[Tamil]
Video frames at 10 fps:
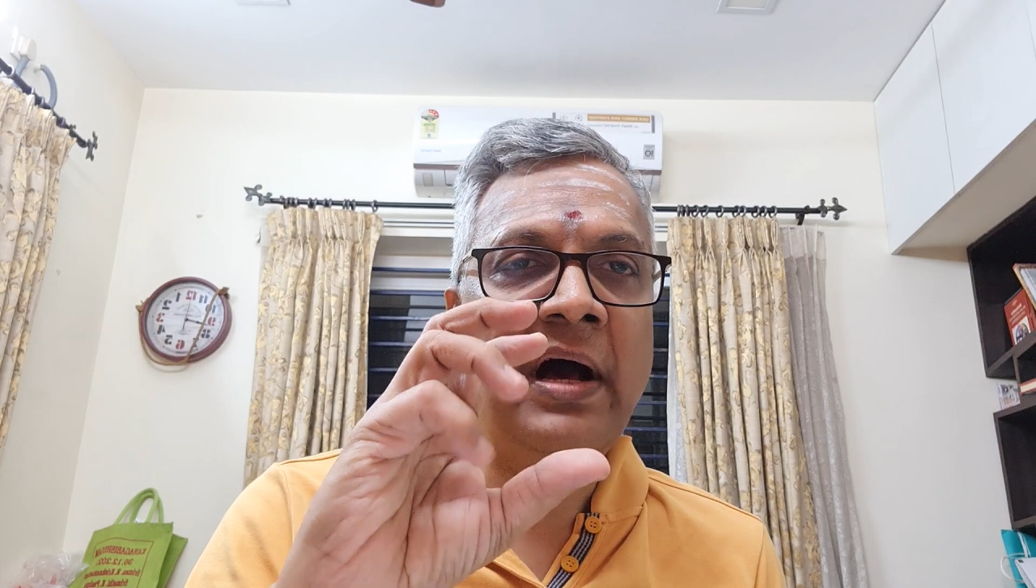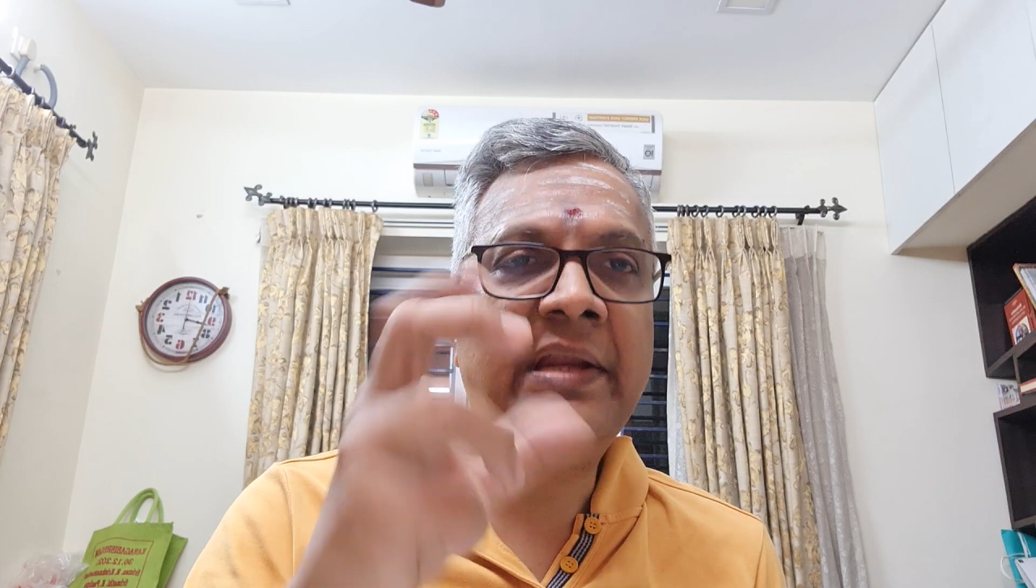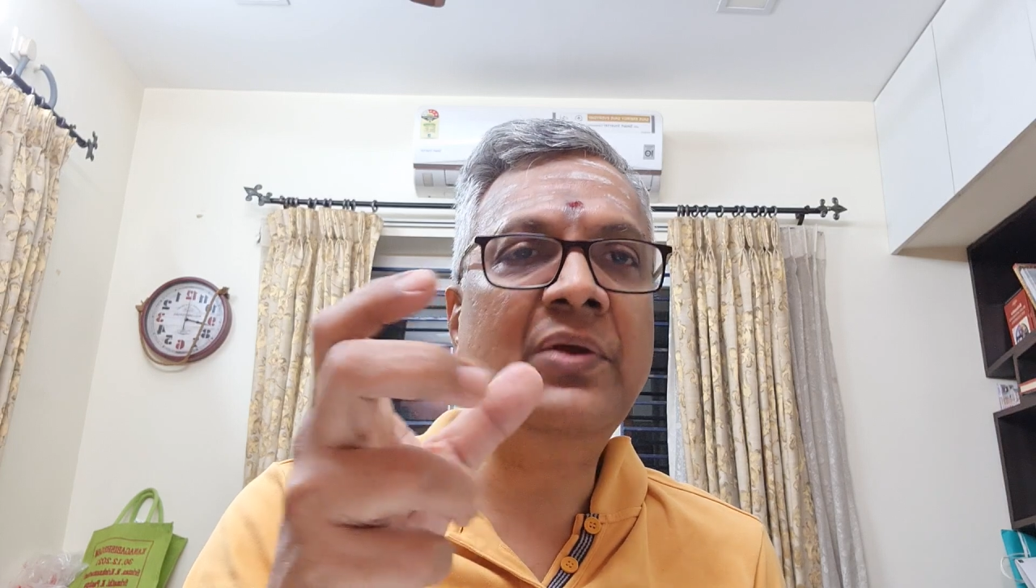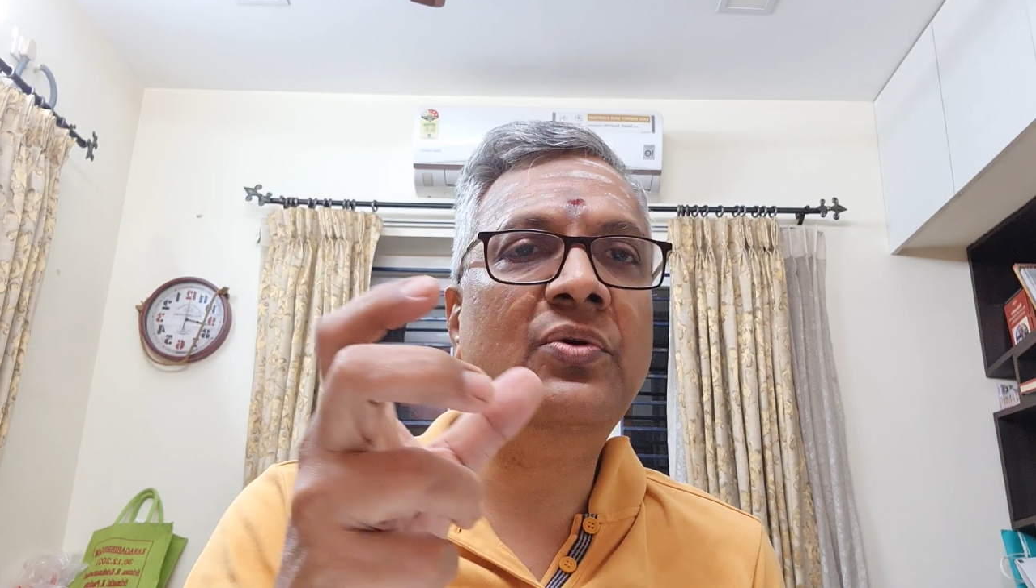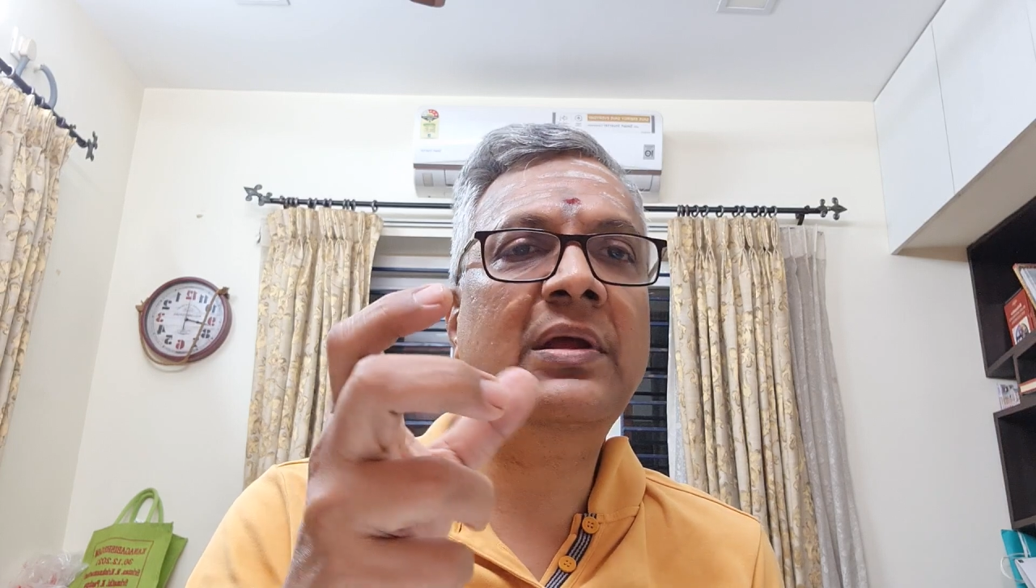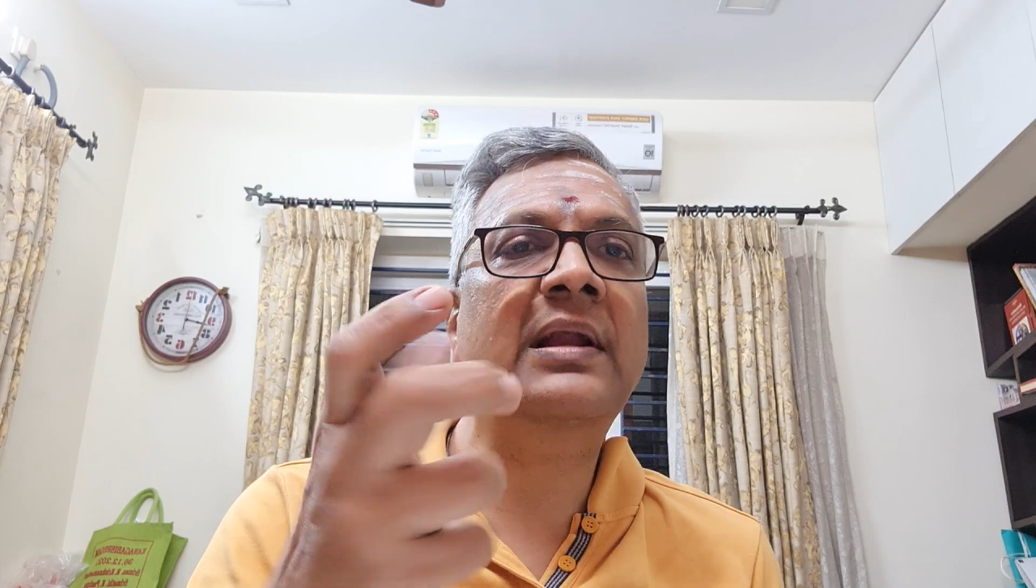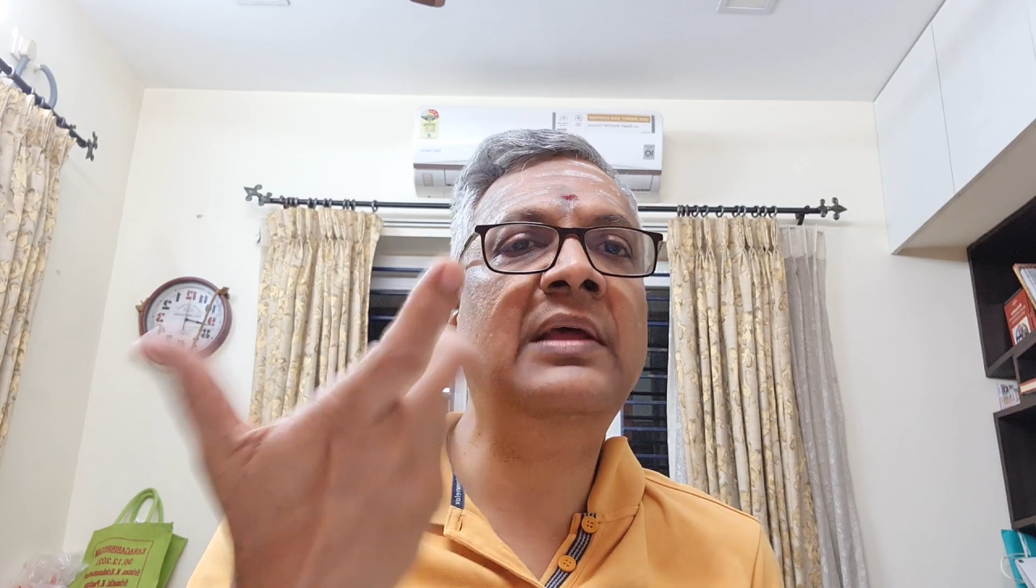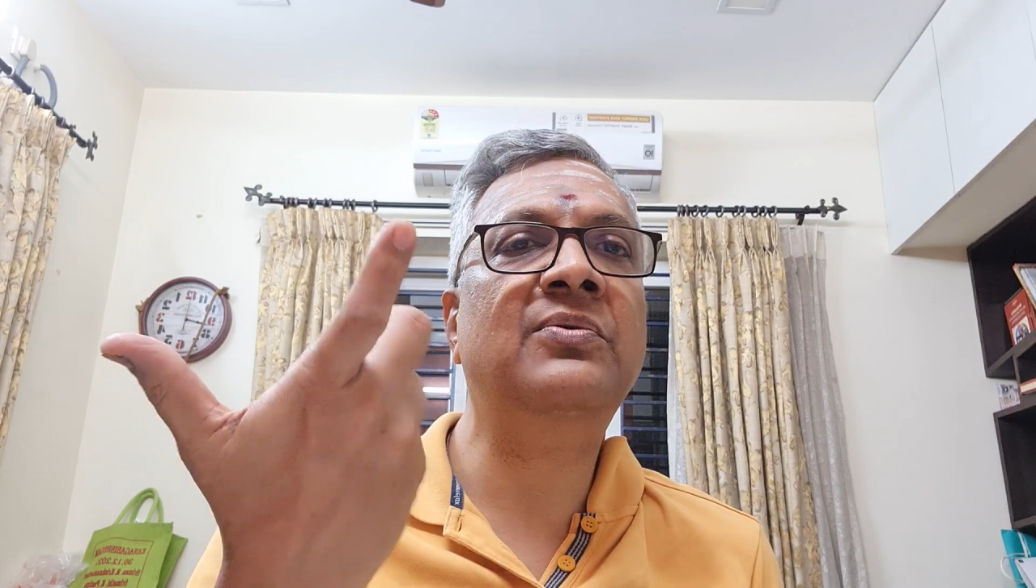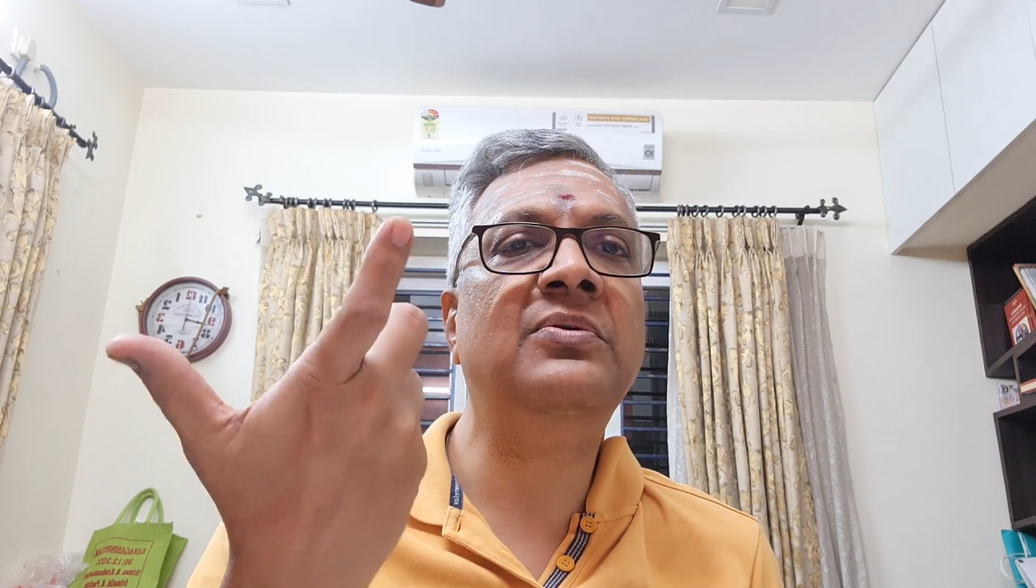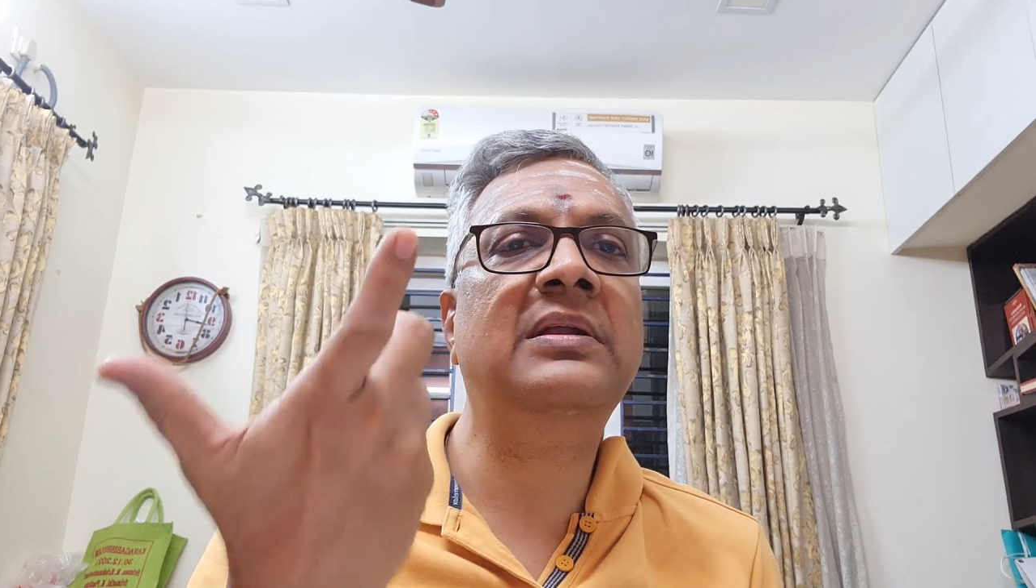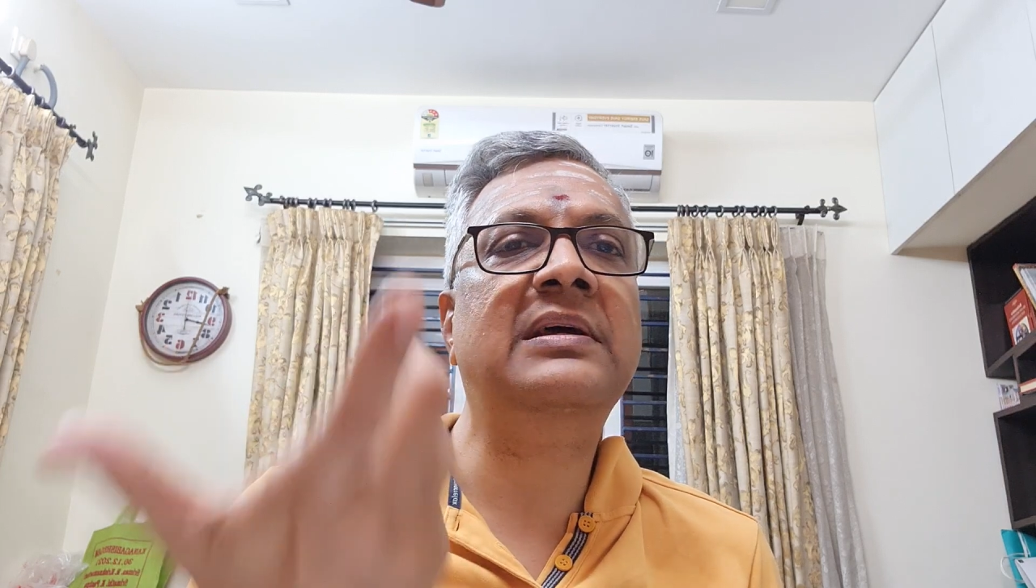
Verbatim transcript: அறிகுறிகளை இன்னும்